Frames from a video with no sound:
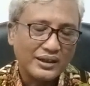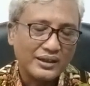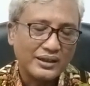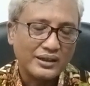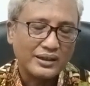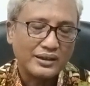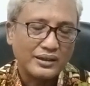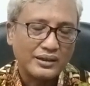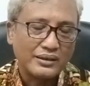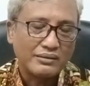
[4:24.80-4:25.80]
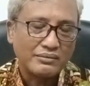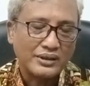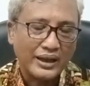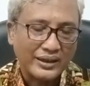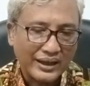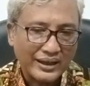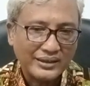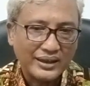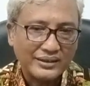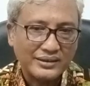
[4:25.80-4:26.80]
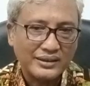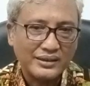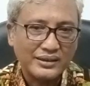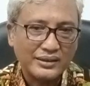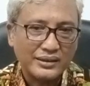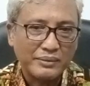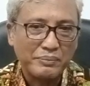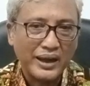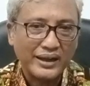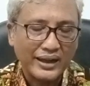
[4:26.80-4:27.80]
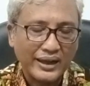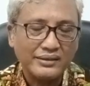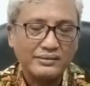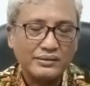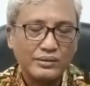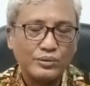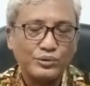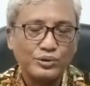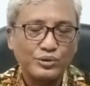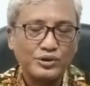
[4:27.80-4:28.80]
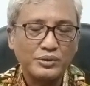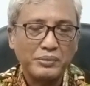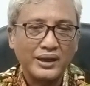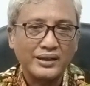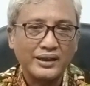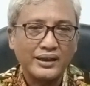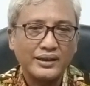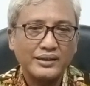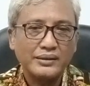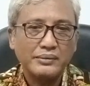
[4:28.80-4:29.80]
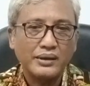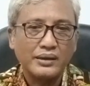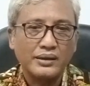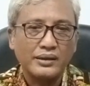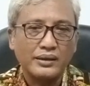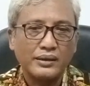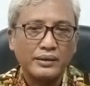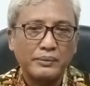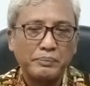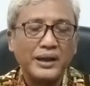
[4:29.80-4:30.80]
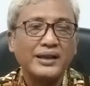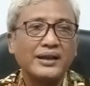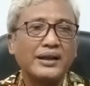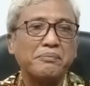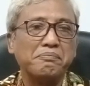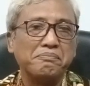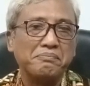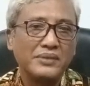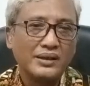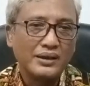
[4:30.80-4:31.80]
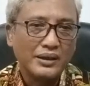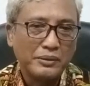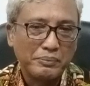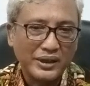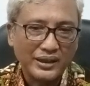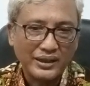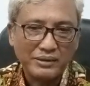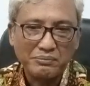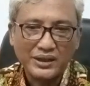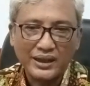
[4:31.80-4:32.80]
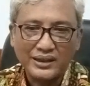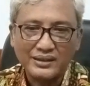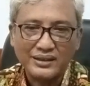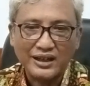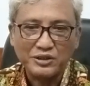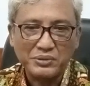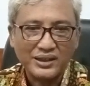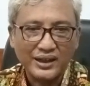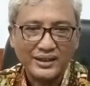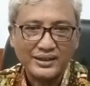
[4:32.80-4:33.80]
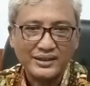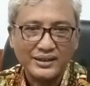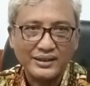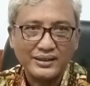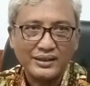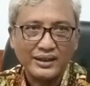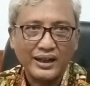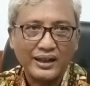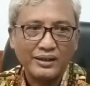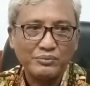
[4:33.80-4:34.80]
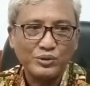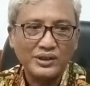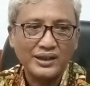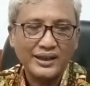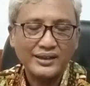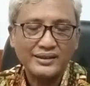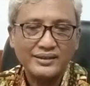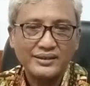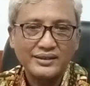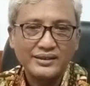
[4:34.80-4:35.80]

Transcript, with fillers: uh, daerah yang dikembangkan untuk sebagai uh, pengirim pengirim dari transmigran ini dan alhamdulillah